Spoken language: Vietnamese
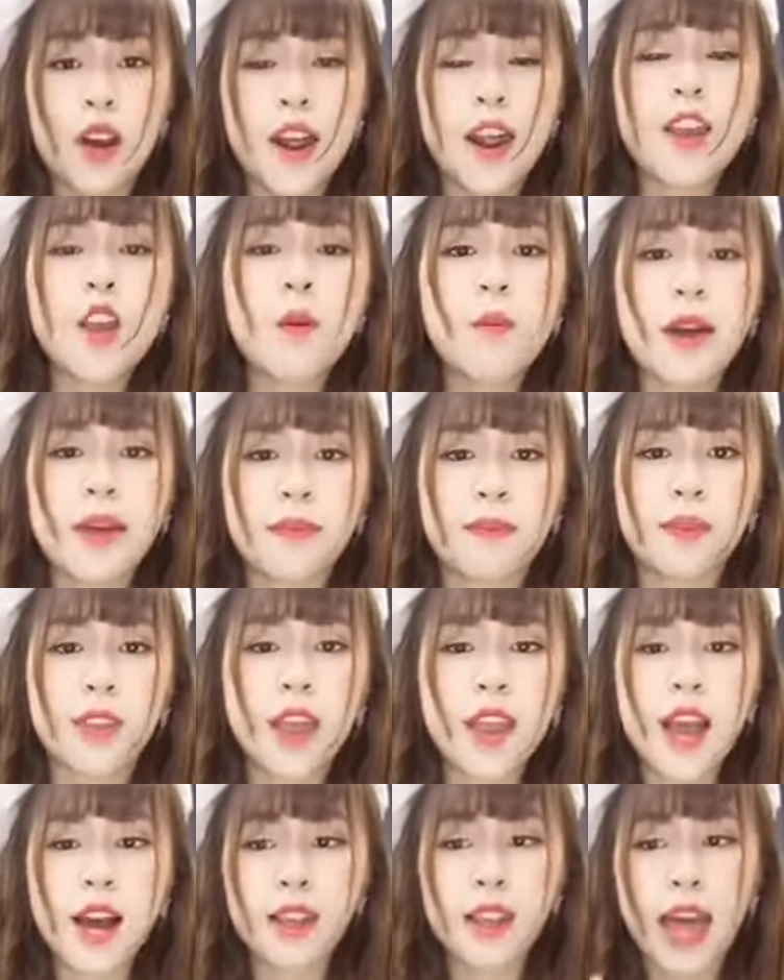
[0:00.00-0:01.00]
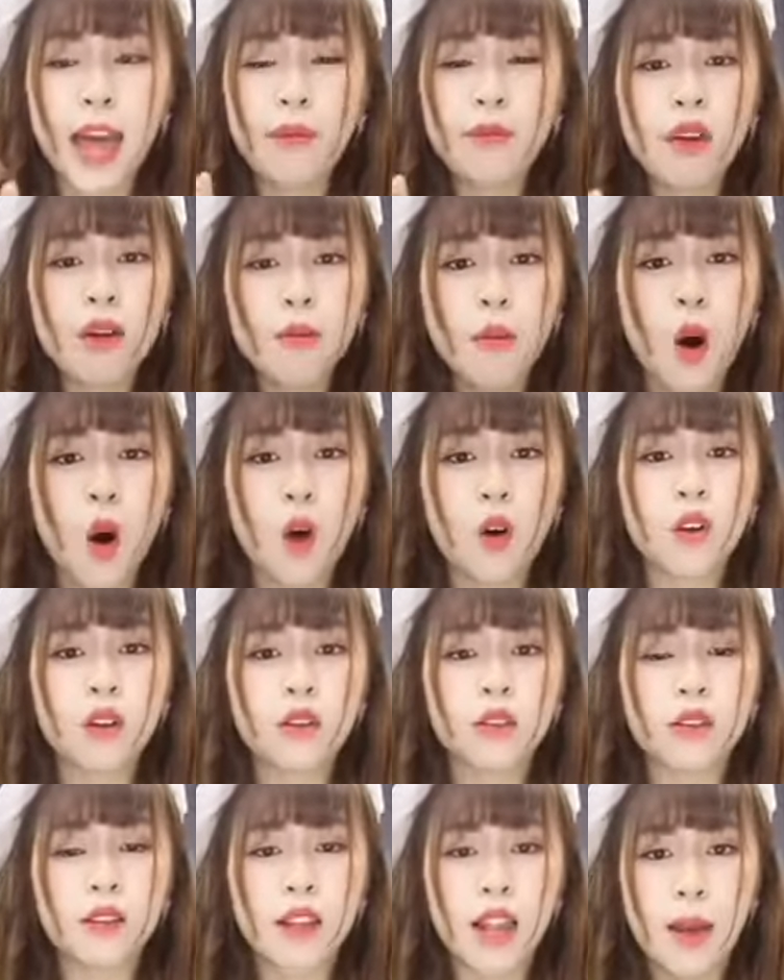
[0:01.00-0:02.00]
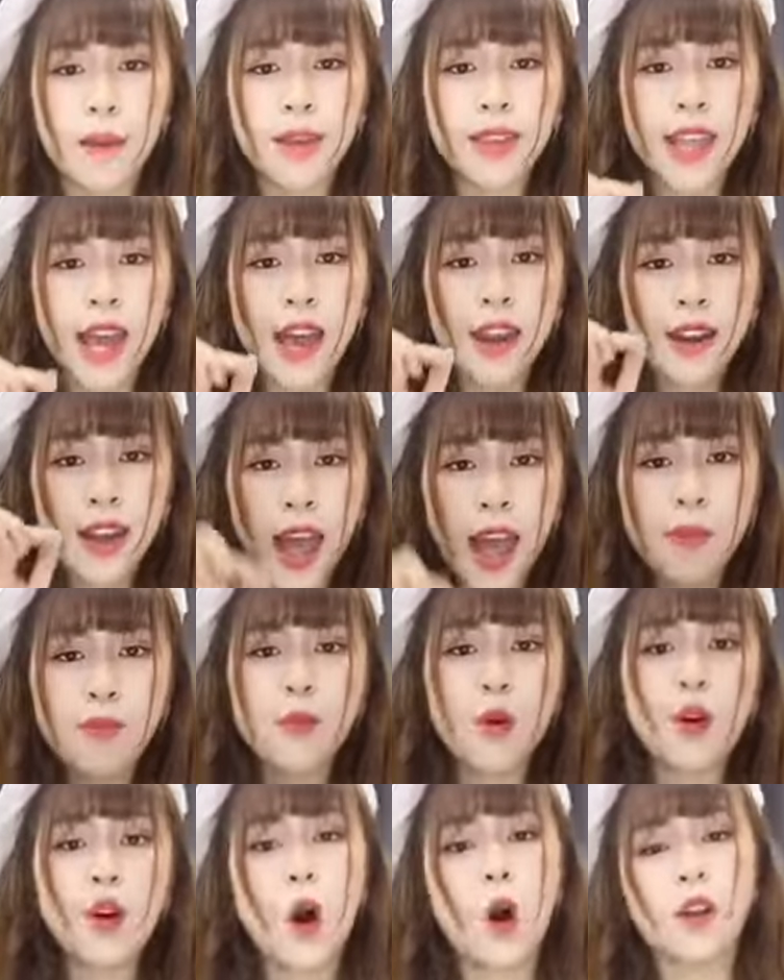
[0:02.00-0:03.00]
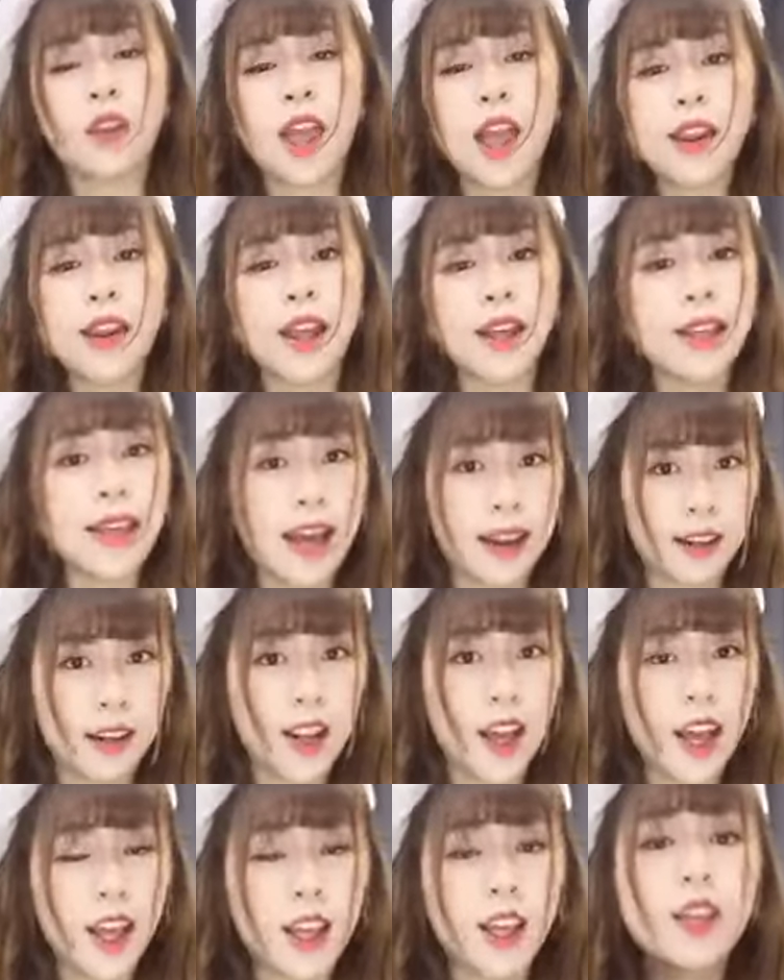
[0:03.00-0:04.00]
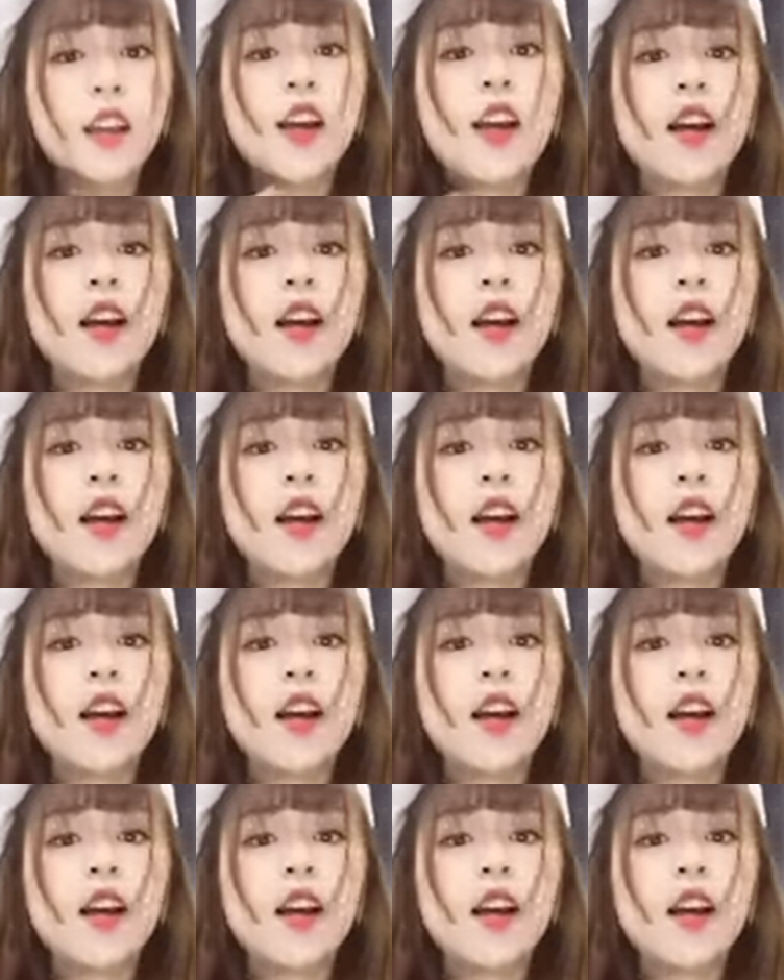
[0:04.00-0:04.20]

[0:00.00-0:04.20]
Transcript: nói chung là bây giờ tới tháng 11 là mấy chế nên mua đồ tết để dành đi